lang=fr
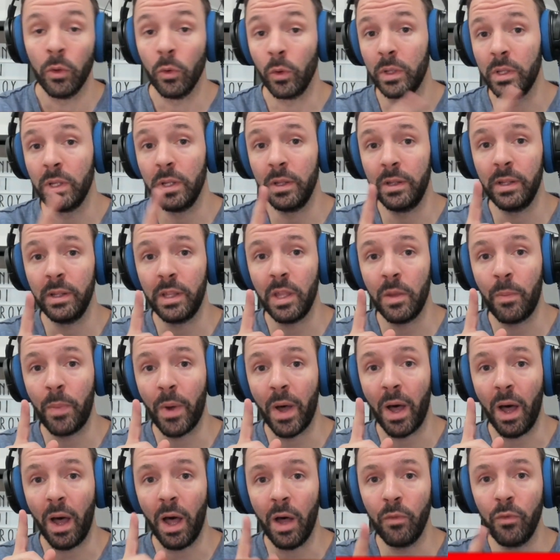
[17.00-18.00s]
Donc n'hésitez
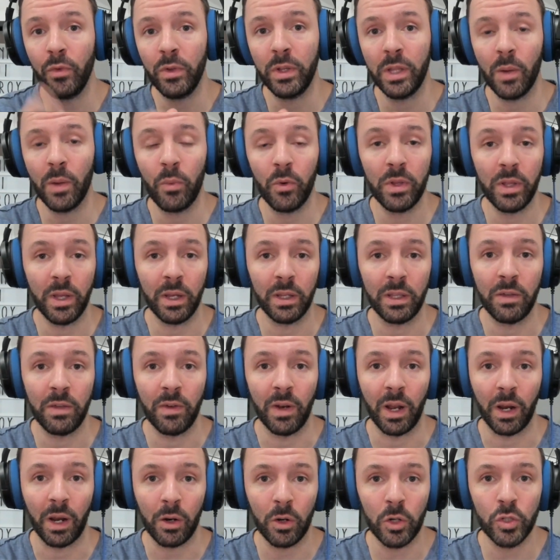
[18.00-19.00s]
pas à vous abonner, activer
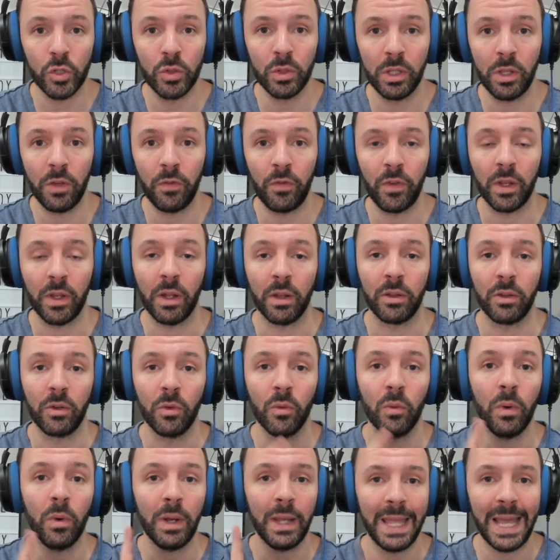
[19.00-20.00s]
la cloche de
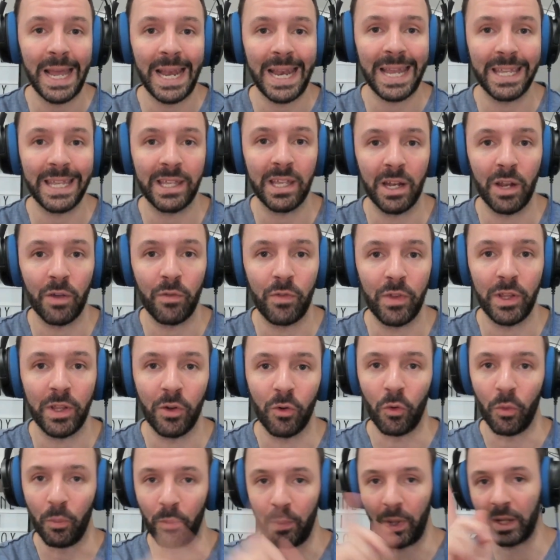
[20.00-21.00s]
notification et à liker la
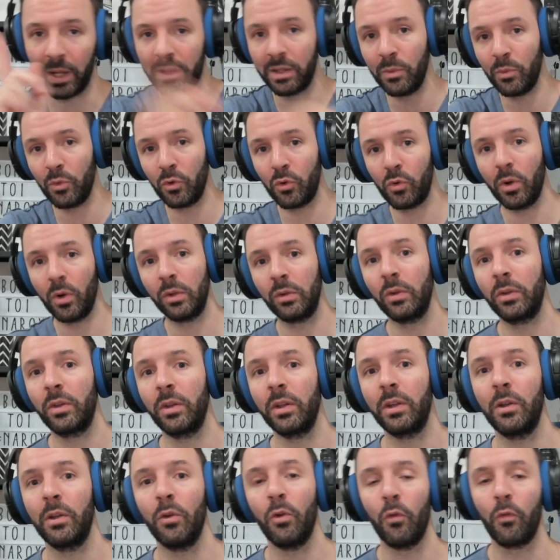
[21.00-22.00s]
vidéo. Merci beaucoup à tous ceux
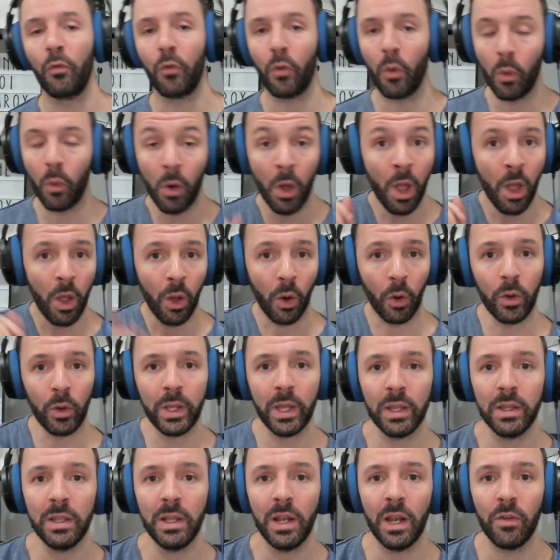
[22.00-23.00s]
qui le feront,
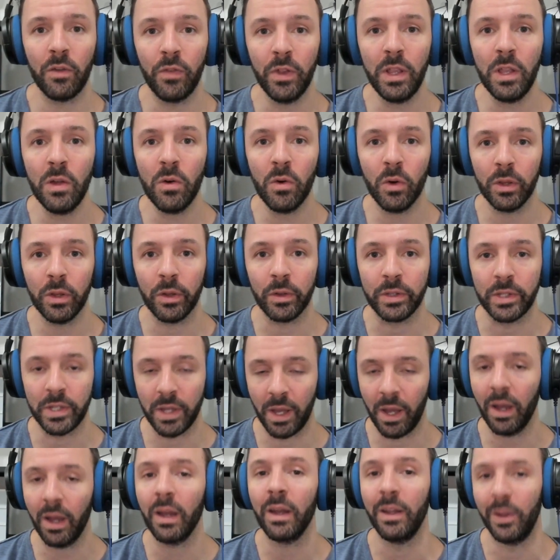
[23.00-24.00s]
regardez la vidéo en
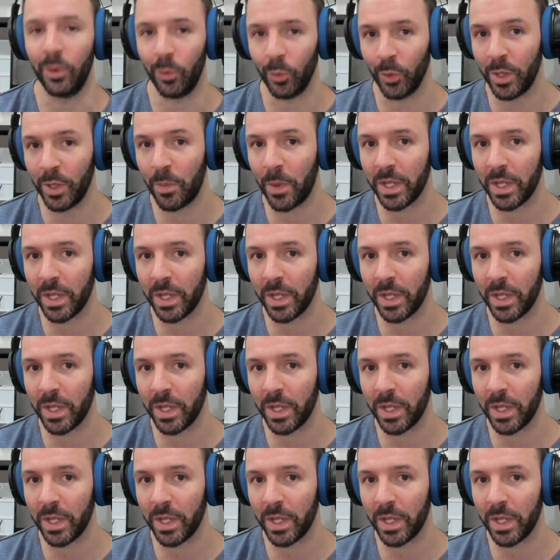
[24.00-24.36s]
entière et on est